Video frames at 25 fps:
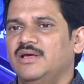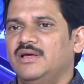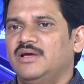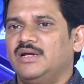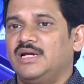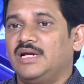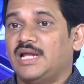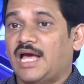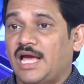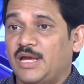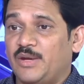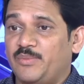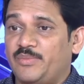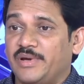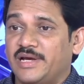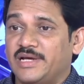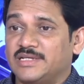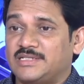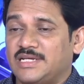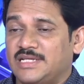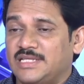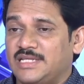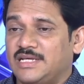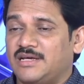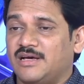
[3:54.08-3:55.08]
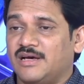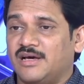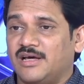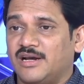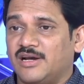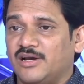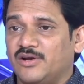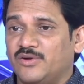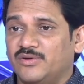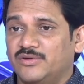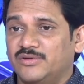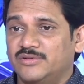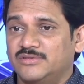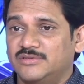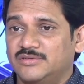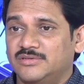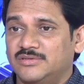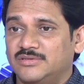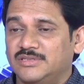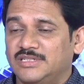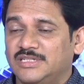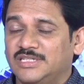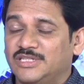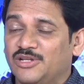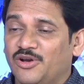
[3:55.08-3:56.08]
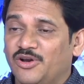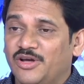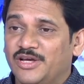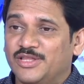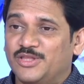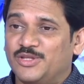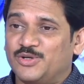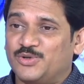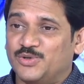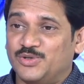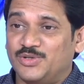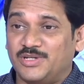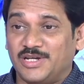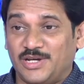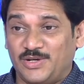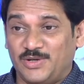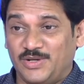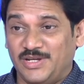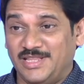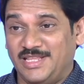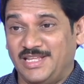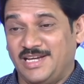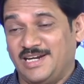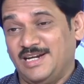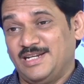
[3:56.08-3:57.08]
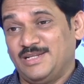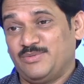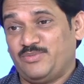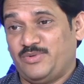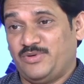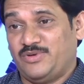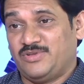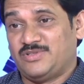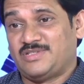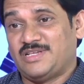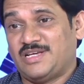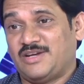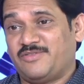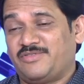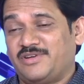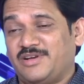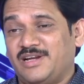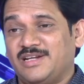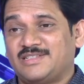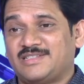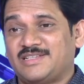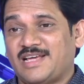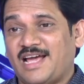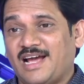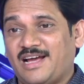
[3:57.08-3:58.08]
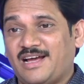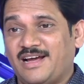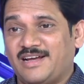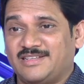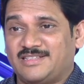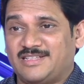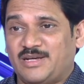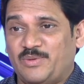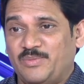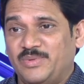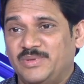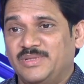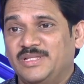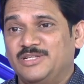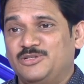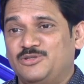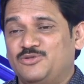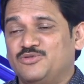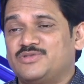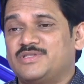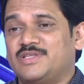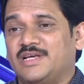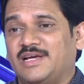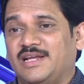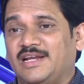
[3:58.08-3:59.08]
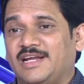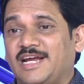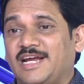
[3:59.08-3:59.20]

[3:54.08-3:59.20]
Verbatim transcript: అంటే ఐపీఎస్ అధికారులు ఇందులో ఎందుకుంటారు ఎందుకంటే సరఫరాల శాఖకు సంబంధించి చూస్తే కనుక